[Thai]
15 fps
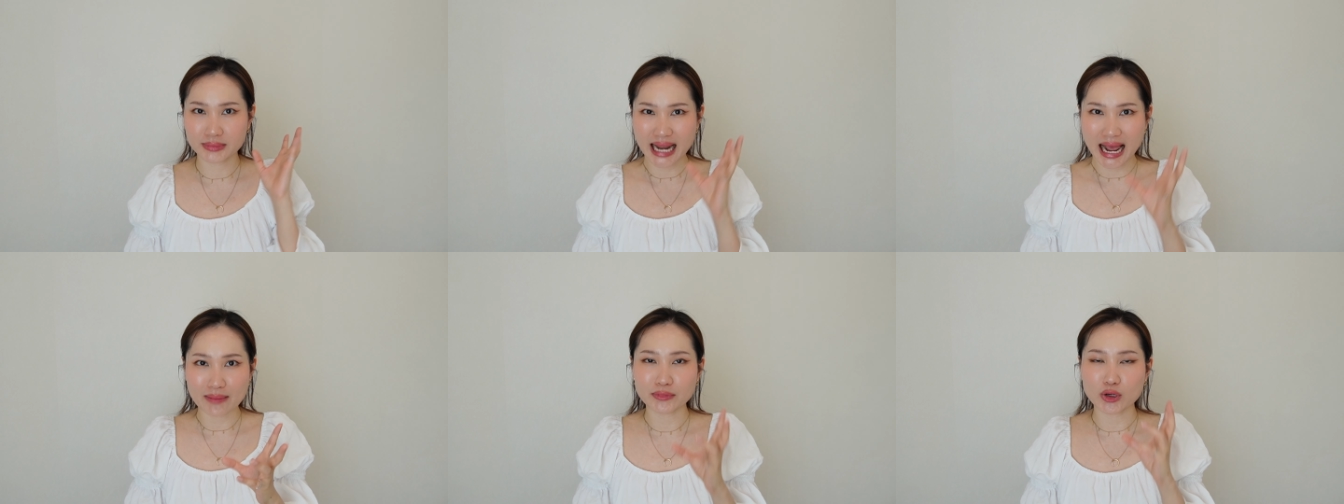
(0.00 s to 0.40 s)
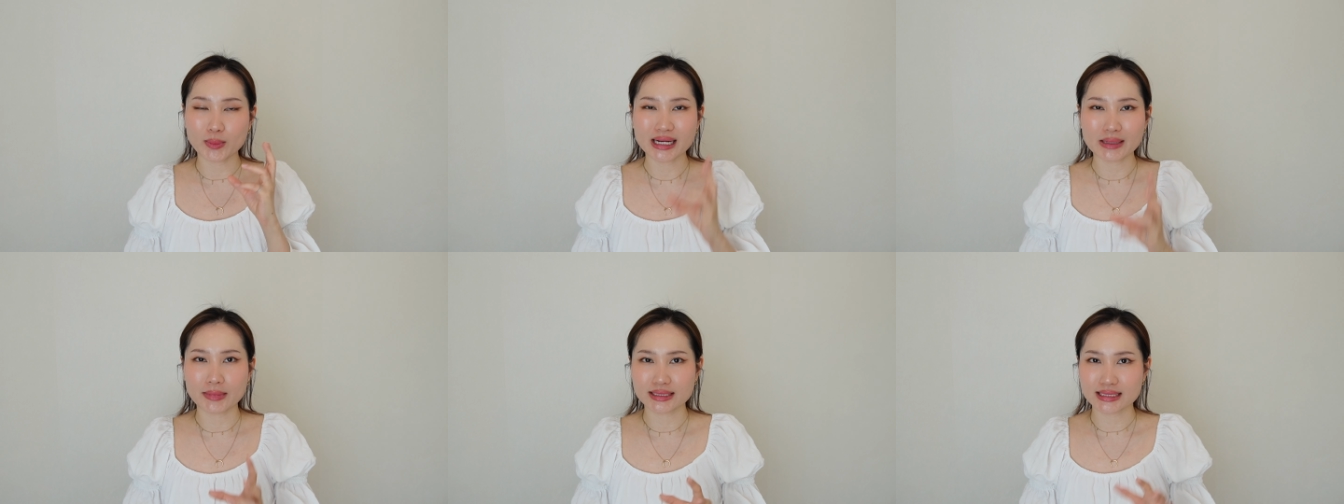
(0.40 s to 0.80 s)
ท ทำแล้วเป็
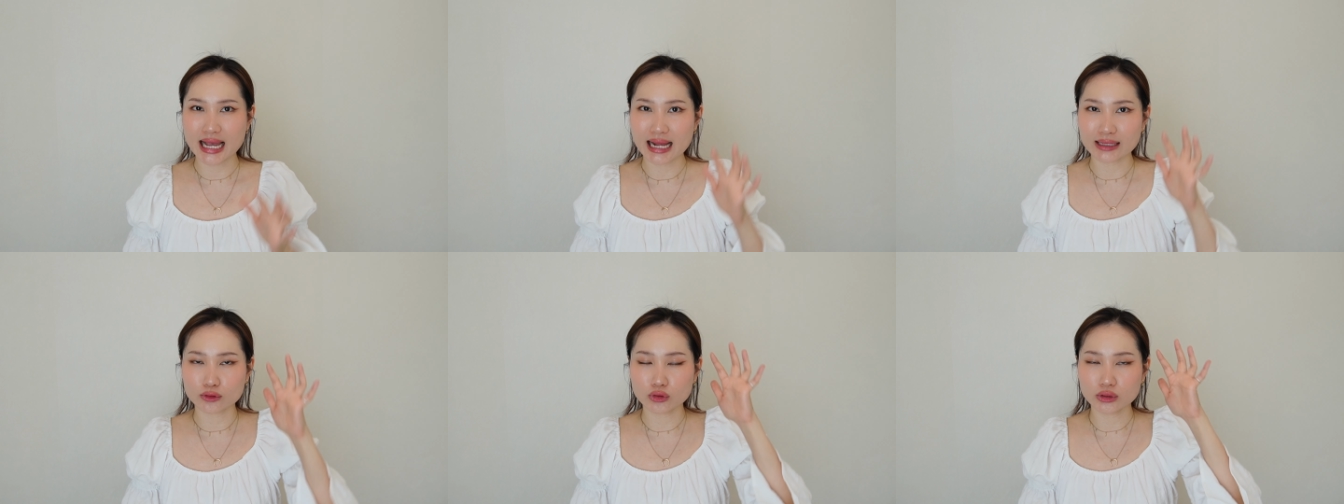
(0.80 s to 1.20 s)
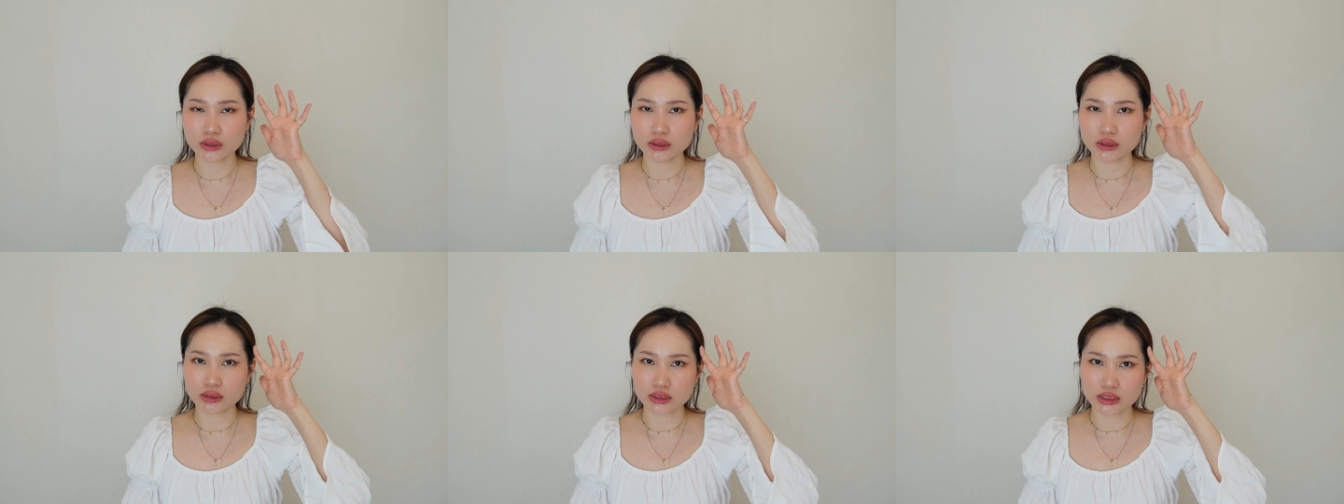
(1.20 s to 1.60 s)
นธรรมชาติก็
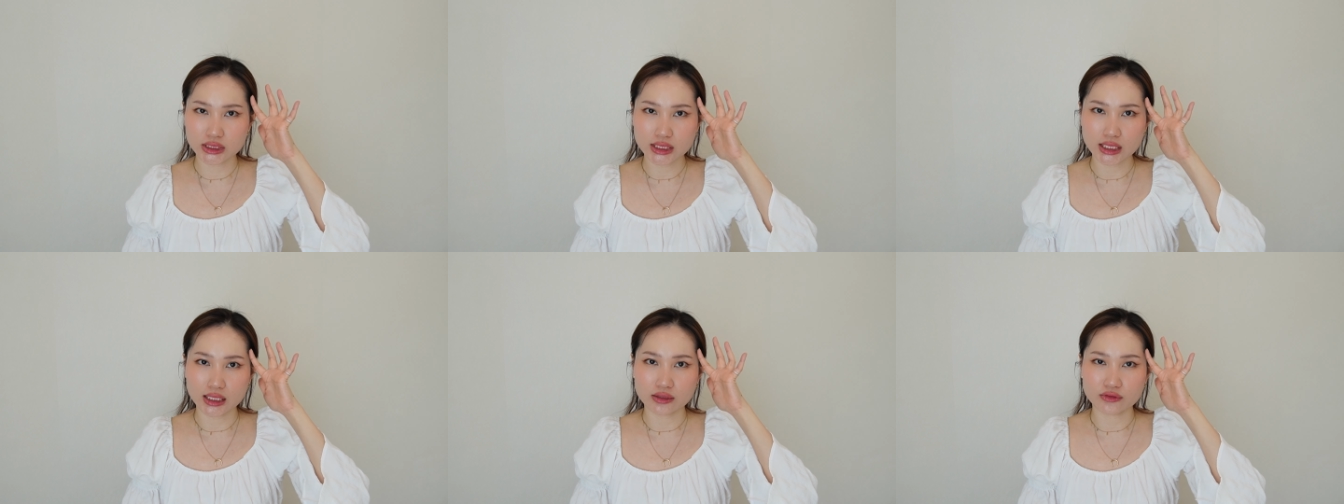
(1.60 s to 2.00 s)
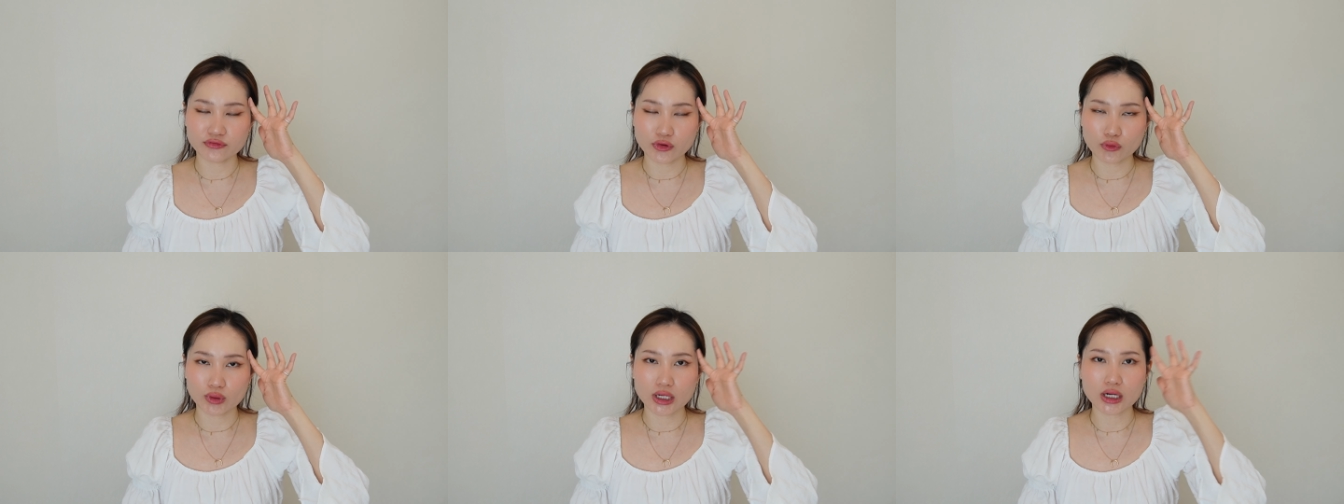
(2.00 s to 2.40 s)
คือฉีด
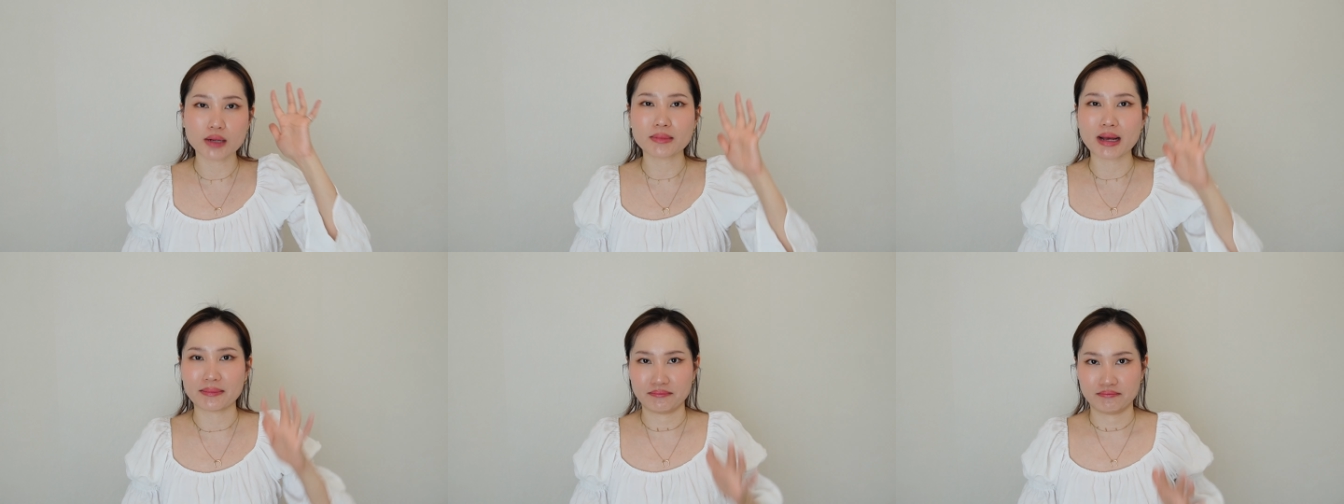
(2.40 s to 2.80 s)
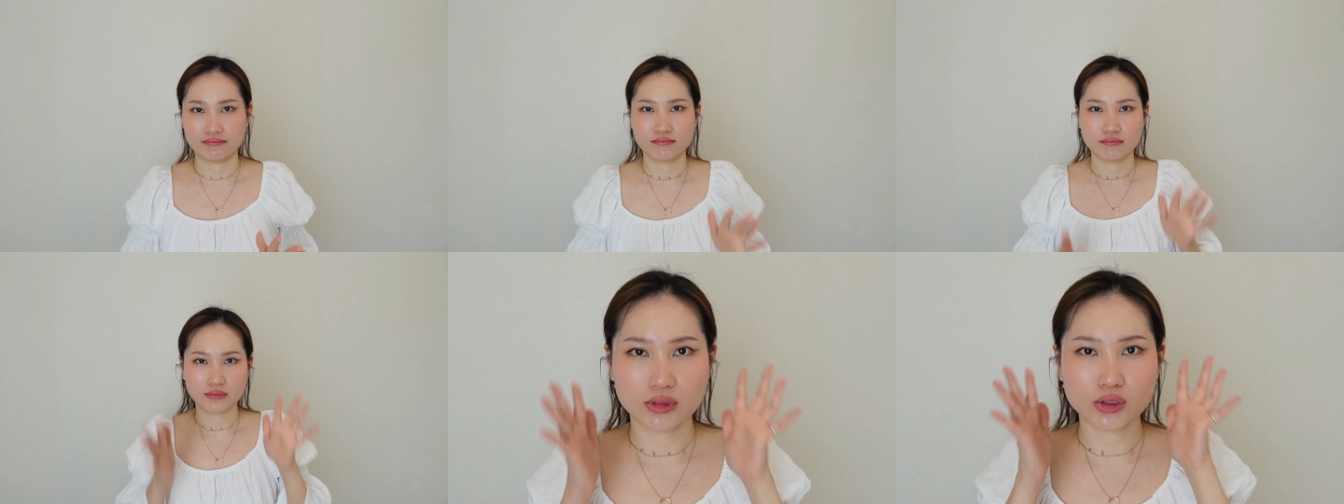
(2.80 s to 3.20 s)
ฟิลเลอร์เข้ามา
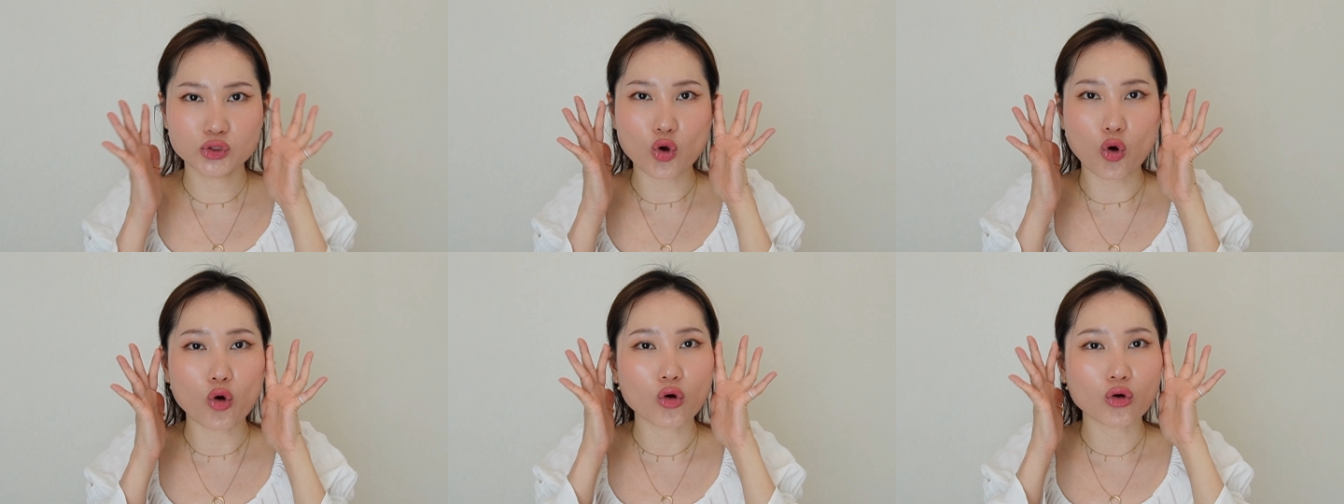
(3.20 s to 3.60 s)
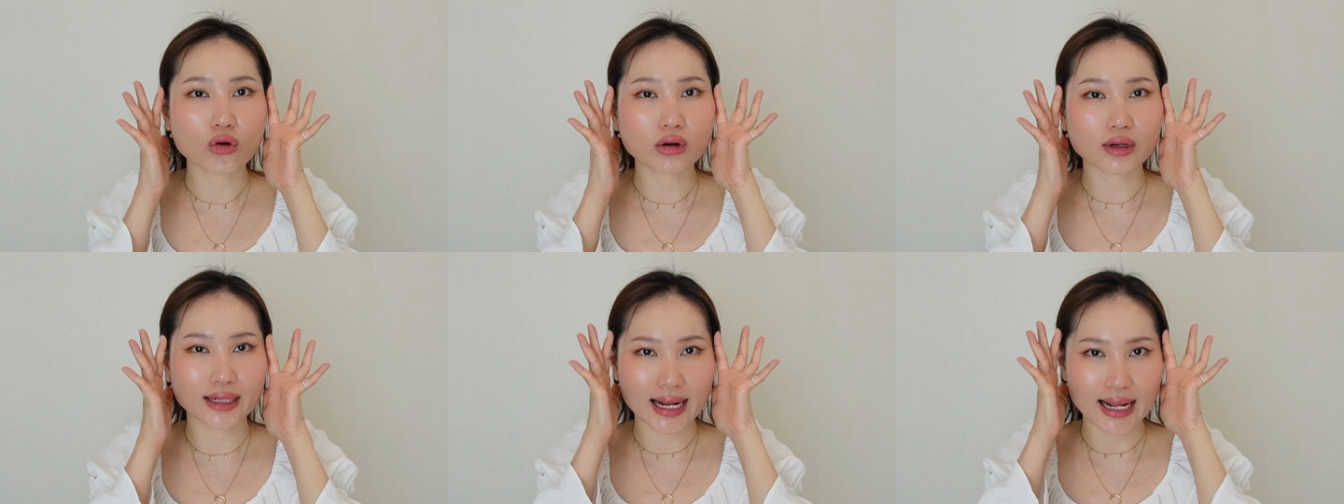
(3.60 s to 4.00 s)
ยก
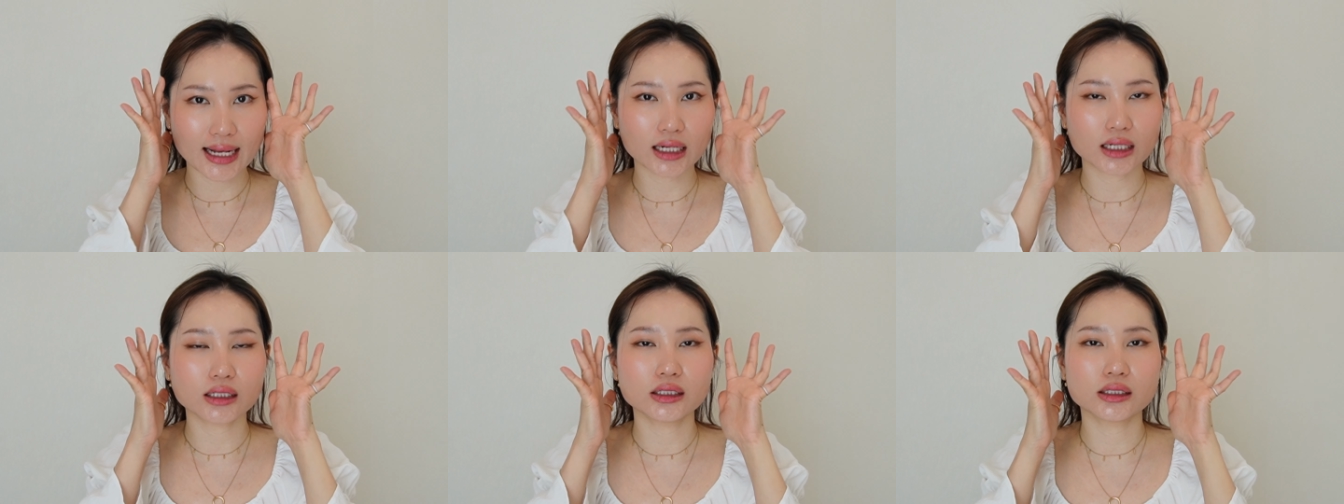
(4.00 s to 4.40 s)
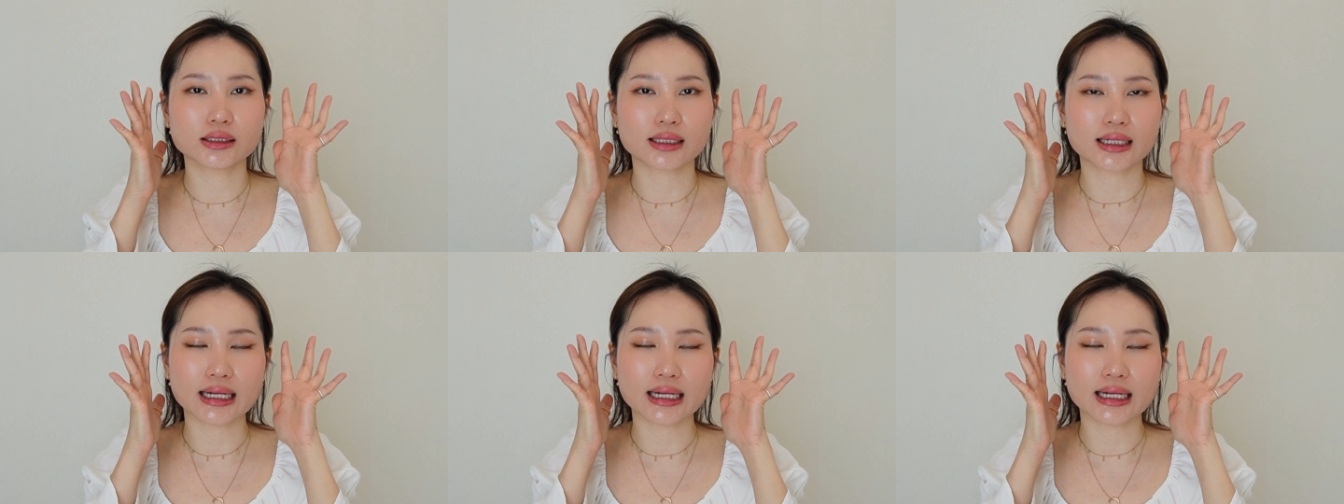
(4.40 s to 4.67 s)
หน้าขึ้นนะ